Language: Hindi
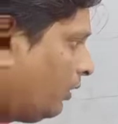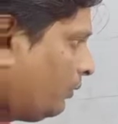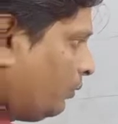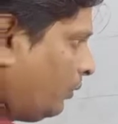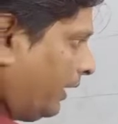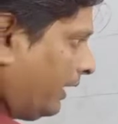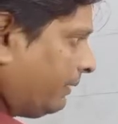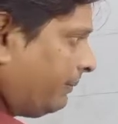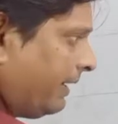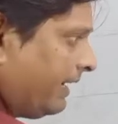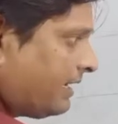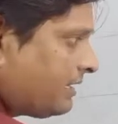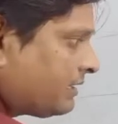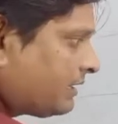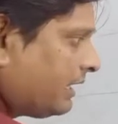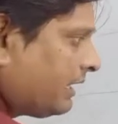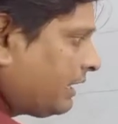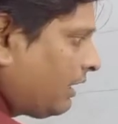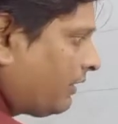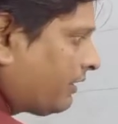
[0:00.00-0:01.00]
वन माइनस
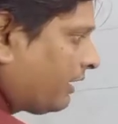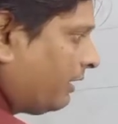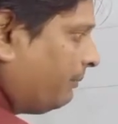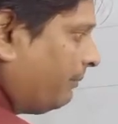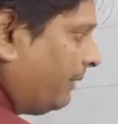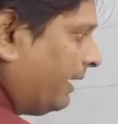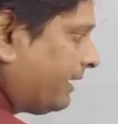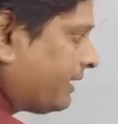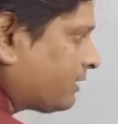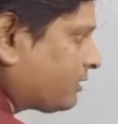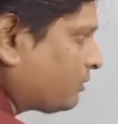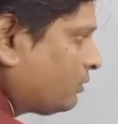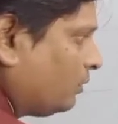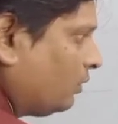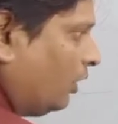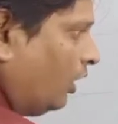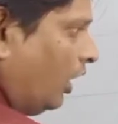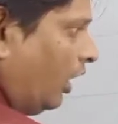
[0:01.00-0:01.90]
थ्री क्या हो जाएगा माइनस टू